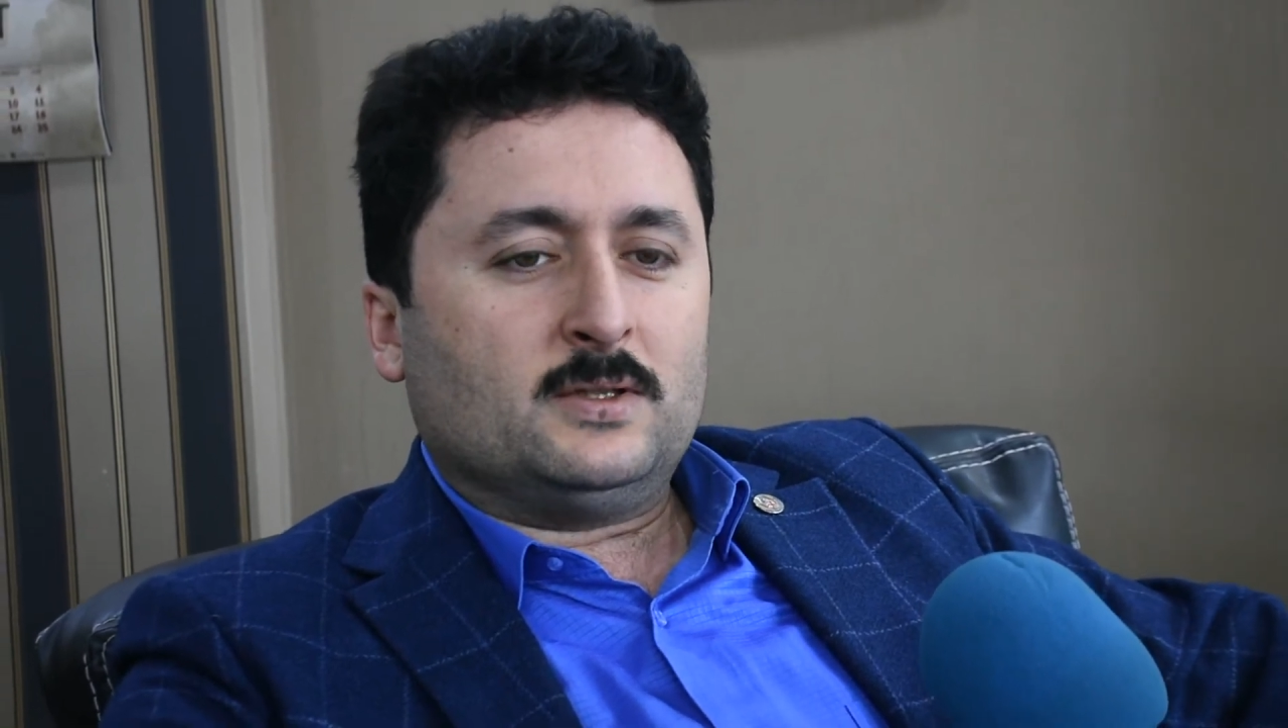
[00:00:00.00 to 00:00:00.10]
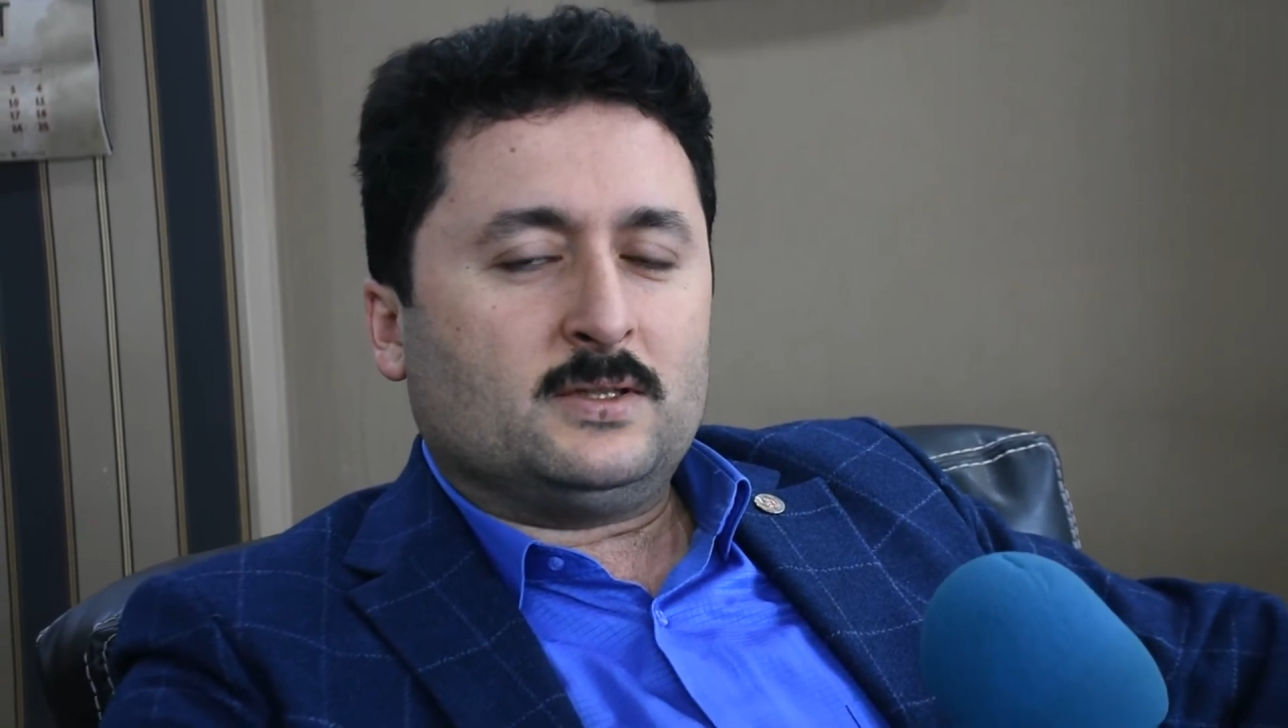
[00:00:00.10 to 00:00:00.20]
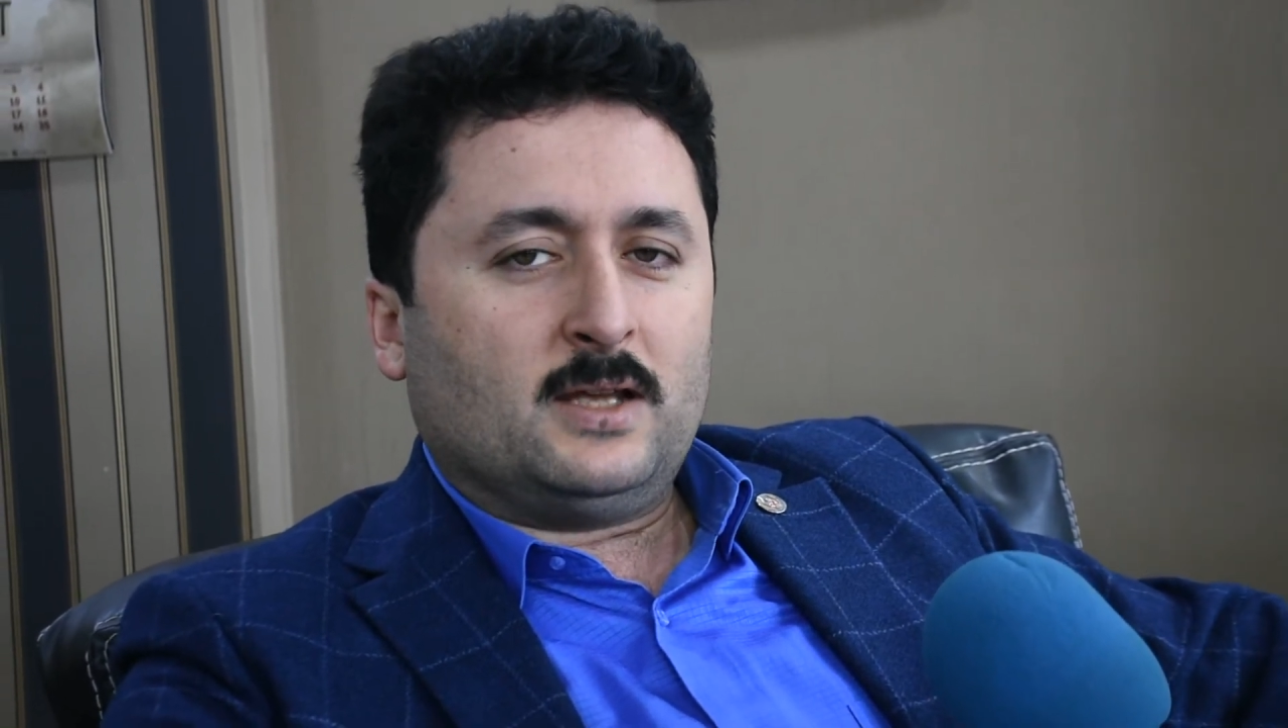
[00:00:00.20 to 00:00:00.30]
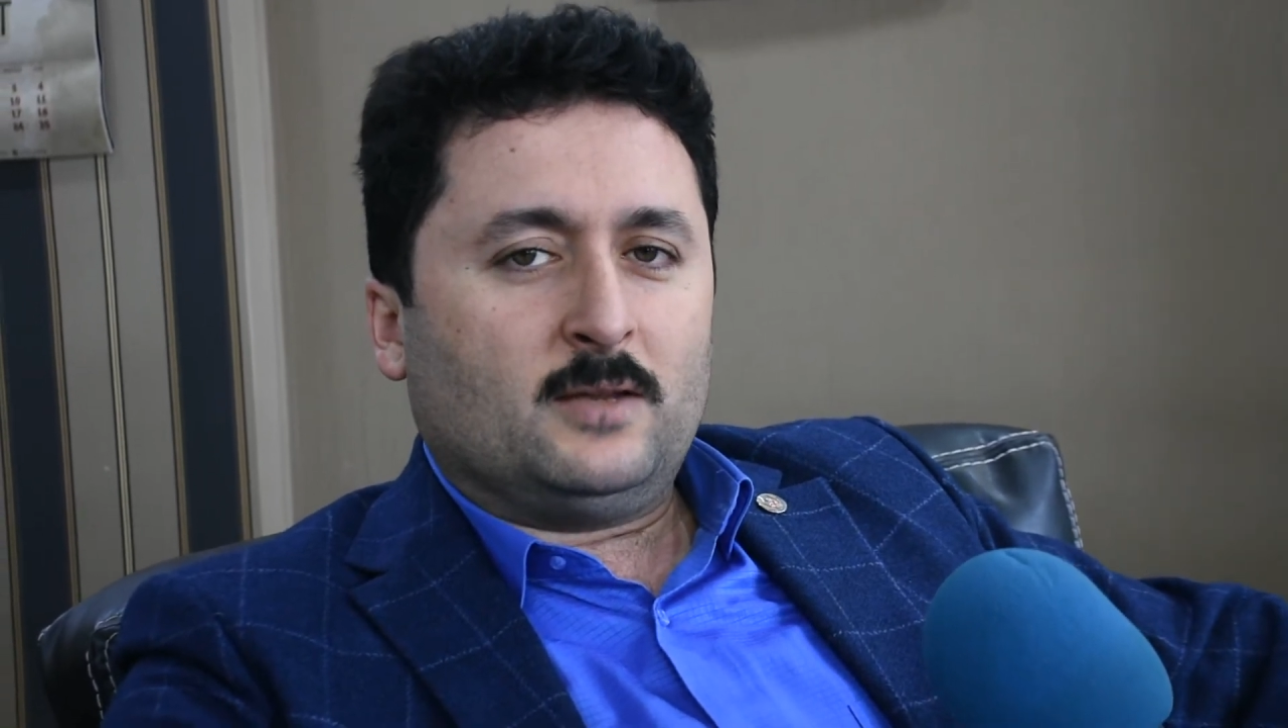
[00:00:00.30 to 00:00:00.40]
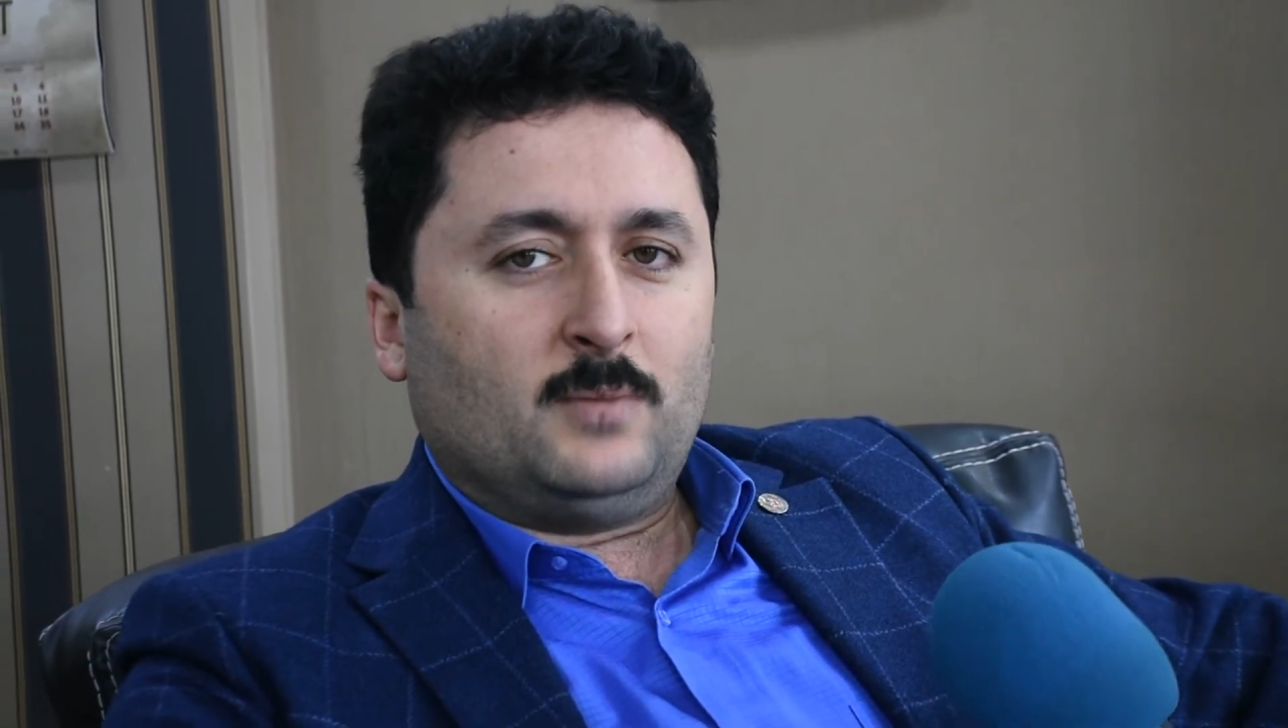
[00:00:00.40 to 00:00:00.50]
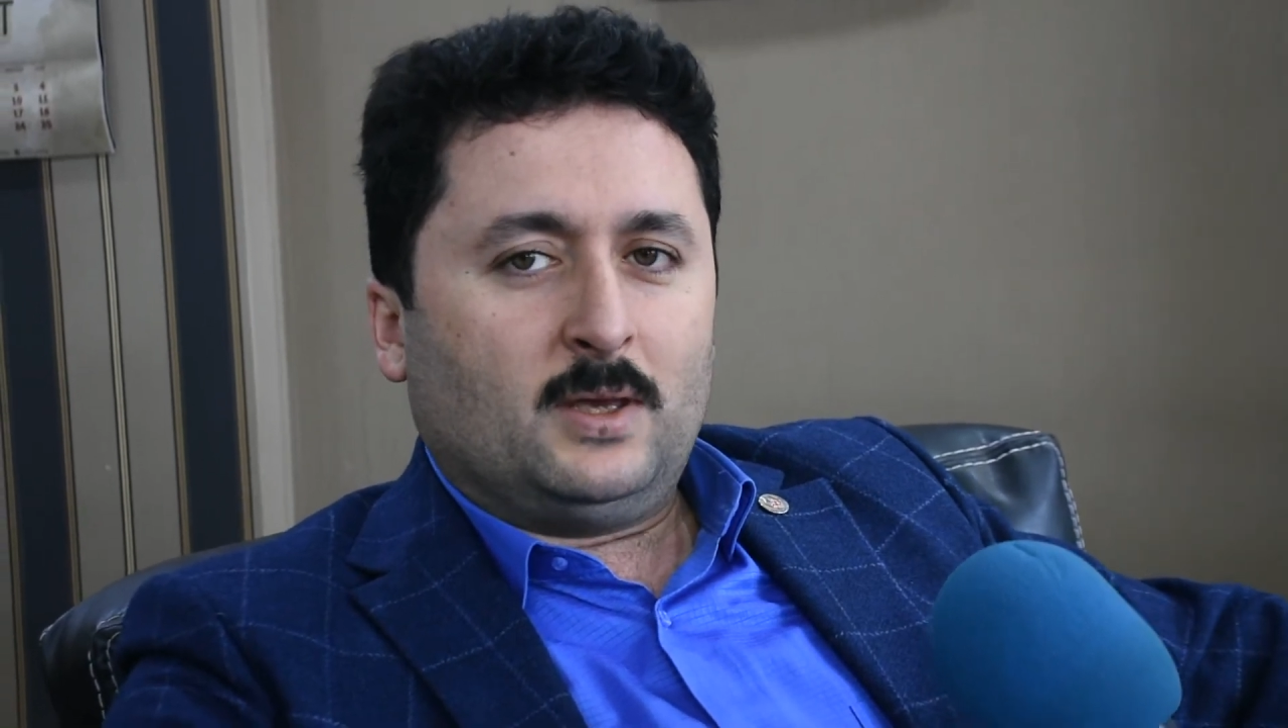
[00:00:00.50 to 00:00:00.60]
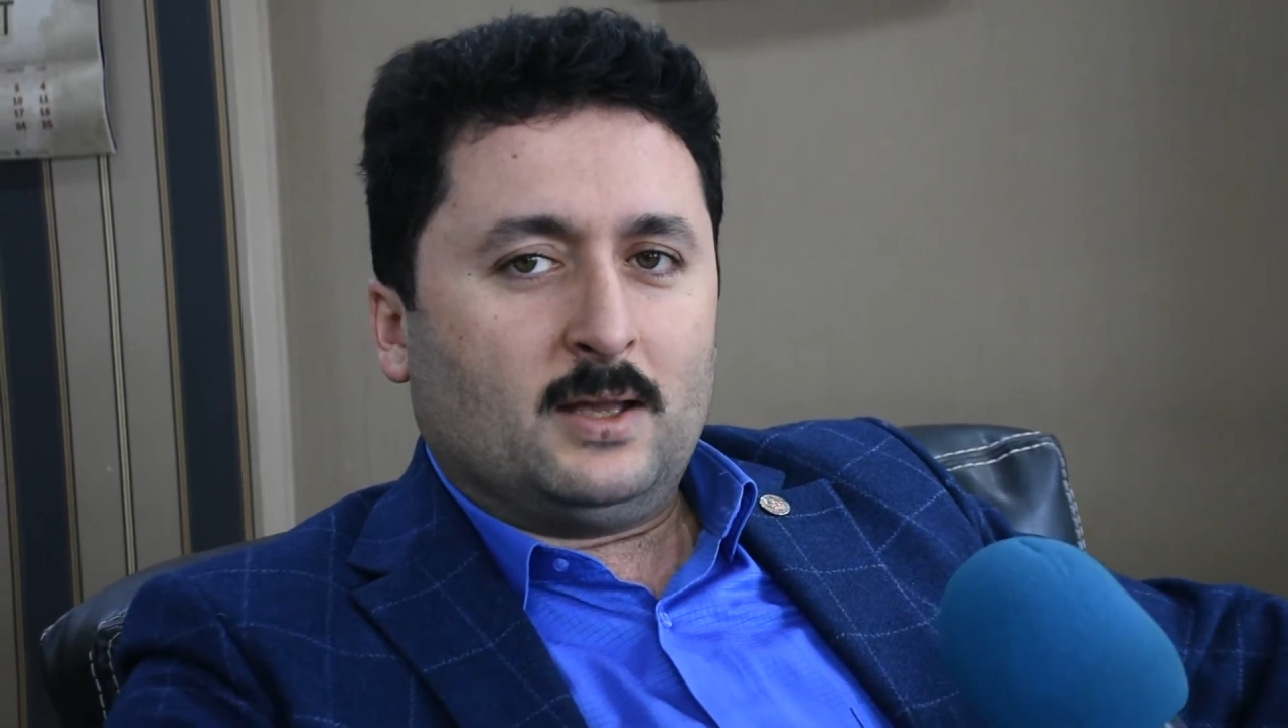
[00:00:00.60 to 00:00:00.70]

istişare etmeye